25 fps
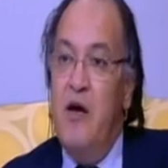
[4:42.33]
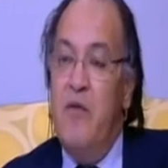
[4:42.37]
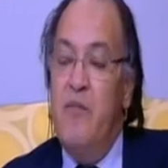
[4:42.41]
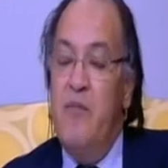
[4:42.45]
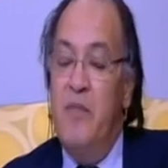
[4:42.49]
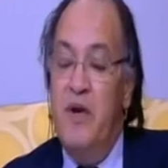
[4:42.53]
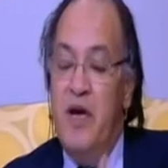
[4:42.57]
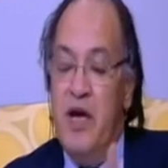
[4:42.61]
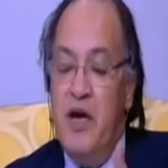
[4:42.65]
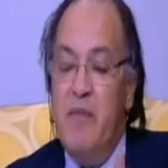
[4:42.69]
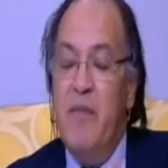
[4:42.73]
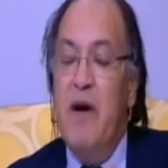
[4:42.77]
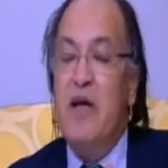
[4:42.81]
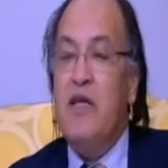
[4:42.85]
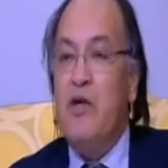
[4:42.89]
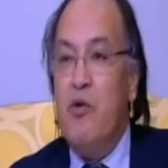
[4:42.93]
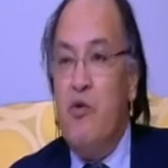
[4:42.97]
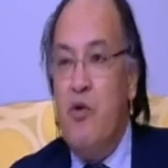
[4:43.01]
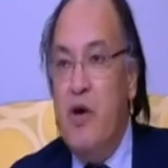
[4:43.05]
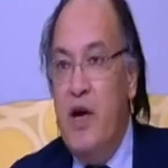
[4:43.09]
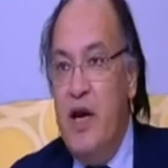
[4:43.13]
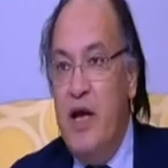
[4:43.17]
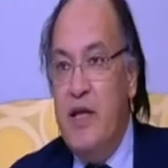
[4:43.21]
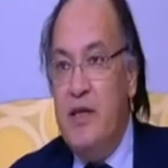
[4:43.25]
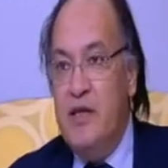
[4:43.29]
بنجمع
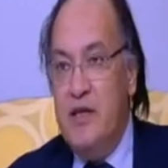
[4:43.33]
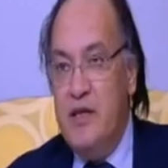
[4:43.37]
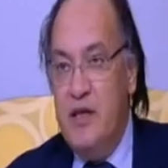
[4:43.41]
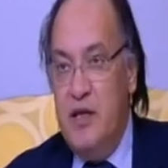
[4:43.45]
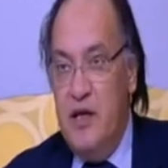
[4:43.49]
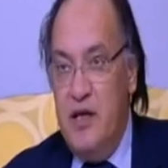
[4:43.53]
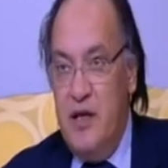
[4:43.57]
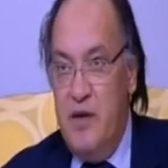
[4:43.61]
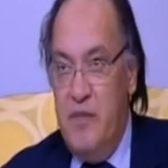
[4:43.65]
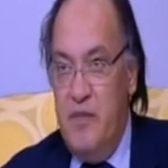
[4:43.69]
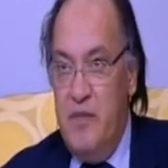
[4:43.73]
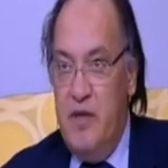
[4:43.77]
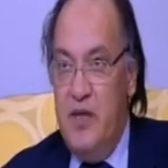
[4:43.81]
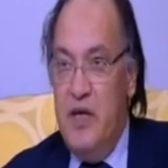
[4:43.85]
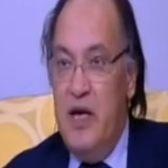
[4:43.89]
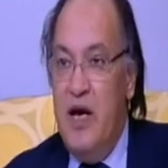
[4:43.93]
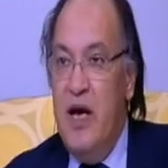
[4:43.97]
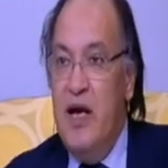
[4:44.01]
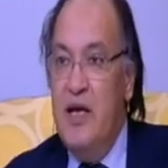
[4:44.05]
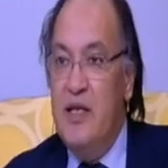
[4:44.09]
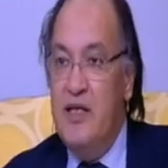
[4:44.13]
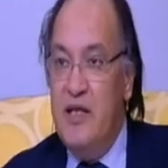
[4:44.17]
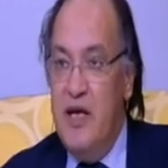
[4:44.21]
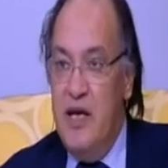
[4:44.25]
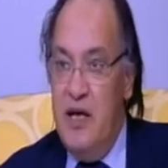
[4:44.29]
توكيلات آه، من
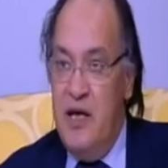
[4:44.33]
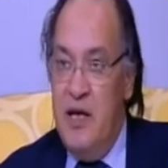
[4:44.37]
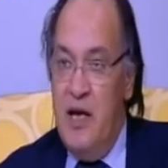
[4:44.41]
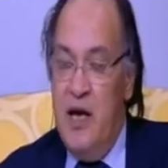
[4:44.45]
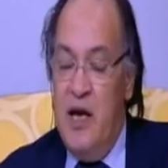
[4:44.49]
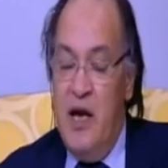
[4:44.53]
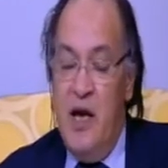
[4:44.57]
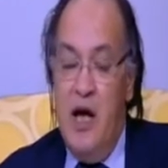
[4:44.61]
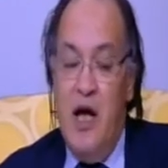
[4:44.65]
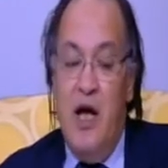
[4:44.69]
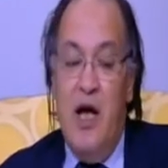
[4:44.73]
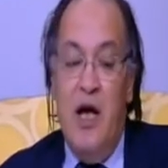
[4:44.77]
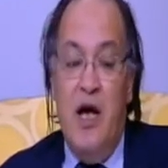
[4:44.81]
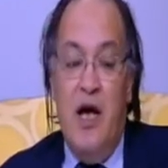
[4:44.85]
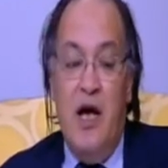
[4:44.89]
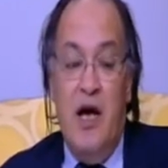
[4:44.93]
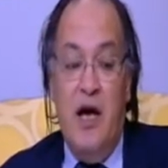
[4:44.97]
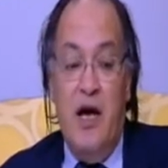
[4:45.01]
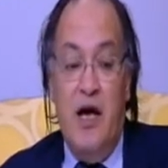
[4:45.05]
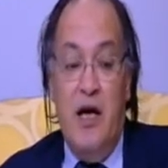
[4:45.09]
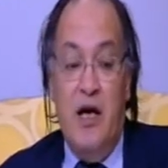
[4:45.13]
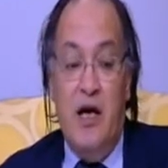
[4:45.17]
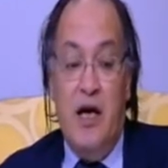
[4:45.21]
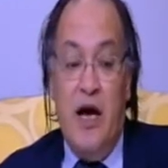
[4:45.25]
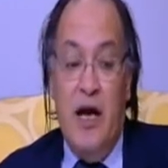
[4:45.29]
اهالي سيناء
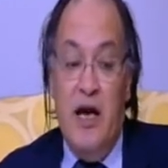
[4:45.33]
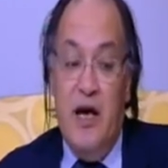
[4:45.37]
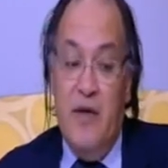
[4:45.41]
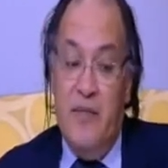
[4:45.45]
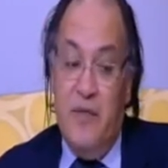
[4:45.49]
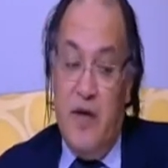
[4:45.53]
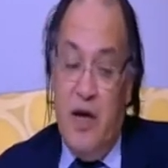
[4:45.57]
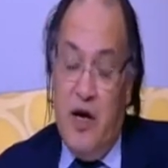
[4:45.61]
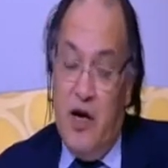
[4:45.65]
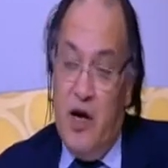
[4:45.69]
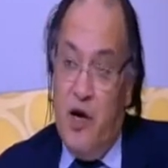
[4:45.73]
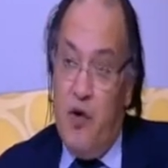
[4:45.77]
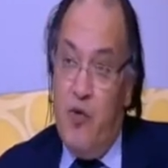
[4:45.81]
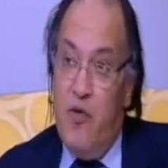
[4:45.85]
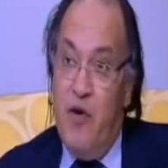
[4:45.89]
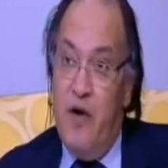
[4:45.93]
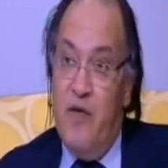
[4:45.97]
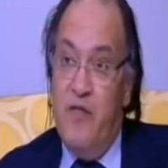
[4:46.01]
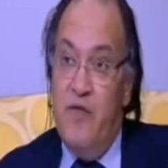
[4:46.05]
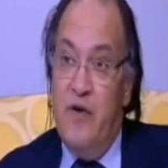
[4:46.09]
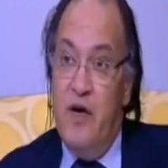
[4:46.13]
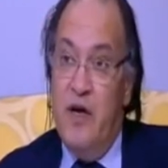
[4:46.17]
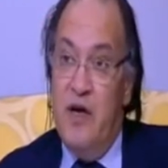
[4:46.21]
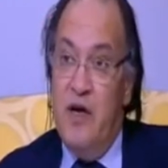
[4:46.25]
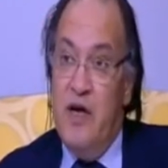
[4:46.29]
آه، كلمنا الاخوه
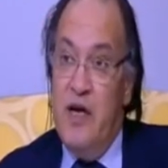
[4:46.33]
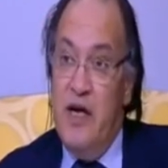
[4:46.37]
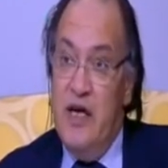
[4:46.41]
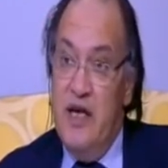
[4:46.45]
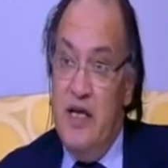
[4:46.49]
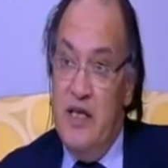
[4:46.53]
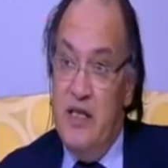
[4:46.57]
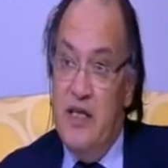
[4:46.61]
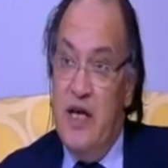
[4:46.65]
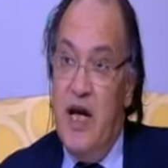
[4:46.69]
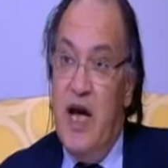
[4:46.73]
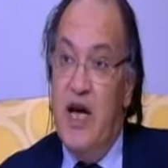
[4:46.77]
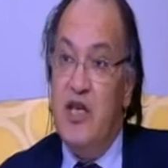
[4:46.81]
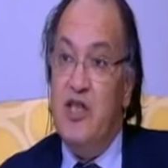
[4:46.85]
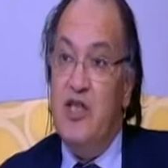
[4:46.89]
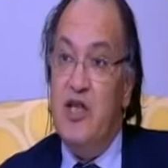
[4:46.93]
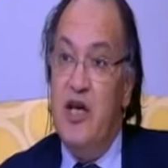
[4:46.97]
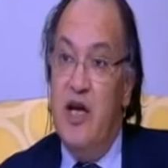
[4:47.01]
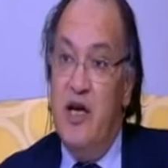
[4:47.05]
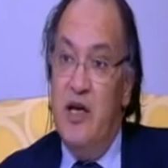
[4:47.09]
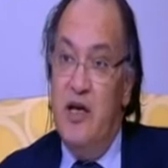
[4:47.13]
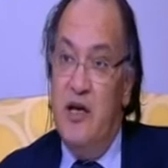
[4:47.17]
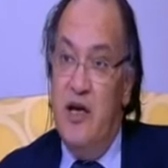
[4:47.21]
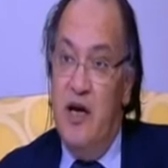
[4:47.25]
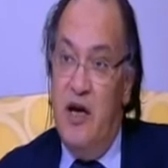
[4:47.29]
في الكنيسه
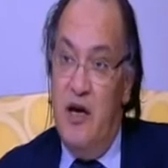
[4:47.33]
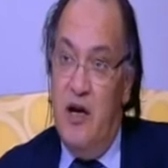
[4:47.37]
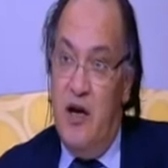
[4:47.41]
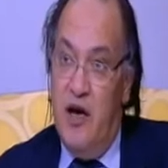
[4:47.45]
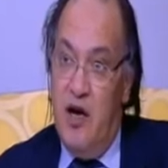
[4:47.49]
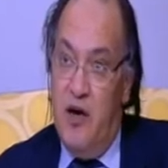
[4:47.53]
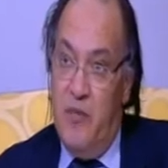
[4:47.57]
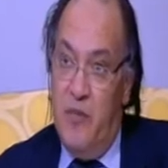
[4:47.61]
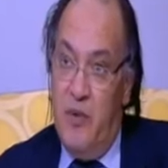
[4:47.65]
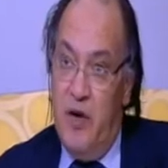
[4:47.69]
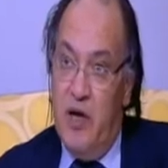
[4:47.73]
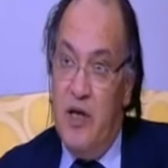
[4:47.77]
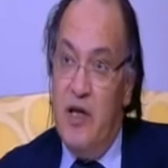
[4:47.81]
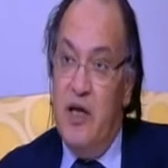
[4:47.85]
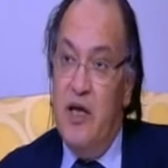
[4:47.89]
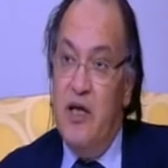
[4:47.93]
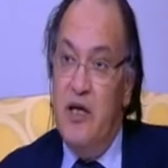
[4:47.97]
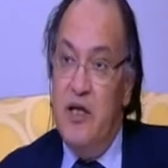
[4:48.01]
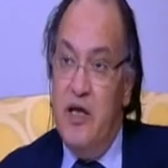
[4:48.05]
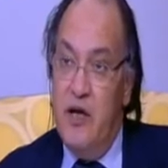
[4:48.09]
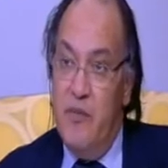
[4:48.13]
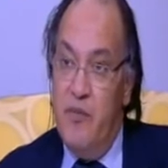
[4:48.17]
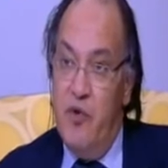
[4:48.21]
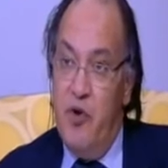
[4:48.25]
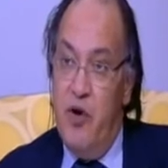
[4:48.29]
عشان الاقباط لان
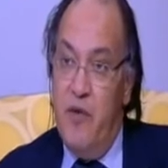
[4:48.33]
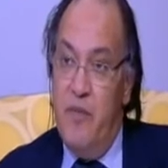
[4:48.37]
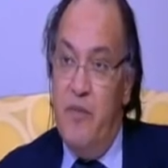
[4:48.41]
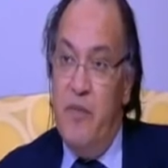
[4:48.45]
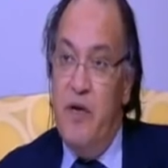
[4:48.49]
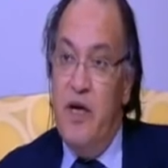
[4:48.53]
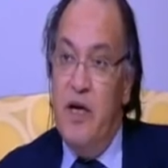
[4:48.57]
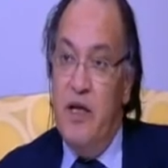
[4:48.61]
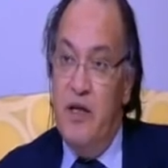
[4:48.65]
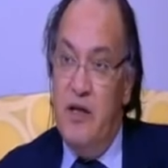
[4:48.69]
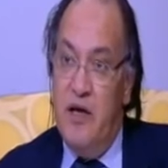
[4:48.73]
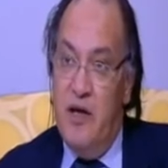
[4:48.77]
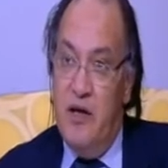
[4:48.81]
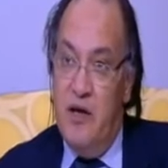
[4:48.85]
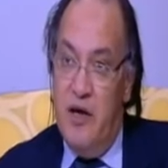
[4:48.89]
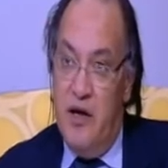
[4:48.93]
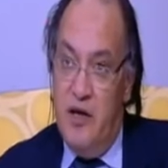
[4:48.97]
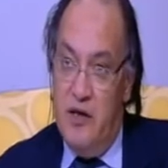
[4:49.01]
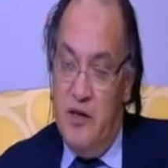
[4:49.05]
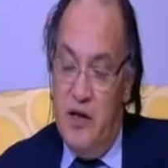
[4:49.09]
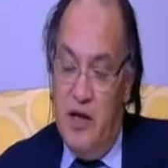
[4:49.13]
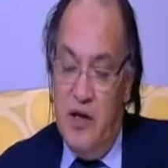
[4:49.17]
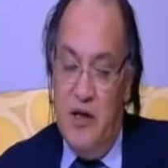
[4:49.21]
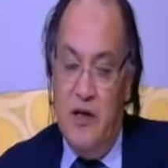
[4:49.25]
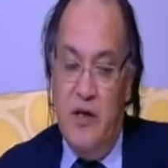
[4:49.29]
ده مهم جدا طبعا
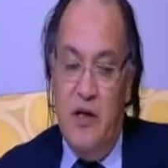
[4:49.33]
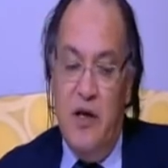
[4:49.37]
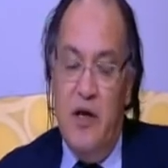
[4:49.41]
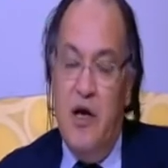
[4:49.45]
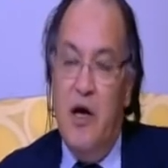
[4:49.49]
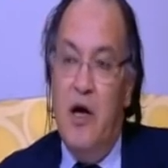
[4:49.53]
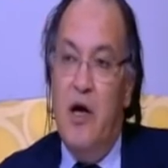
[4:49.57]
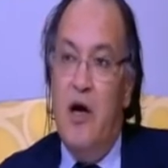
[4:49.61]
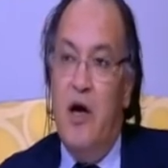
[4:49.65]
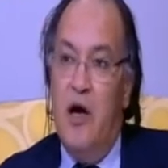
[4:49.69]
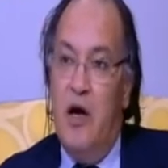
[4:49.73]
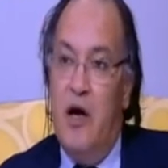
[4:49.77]
ايضا جدا ليه آه.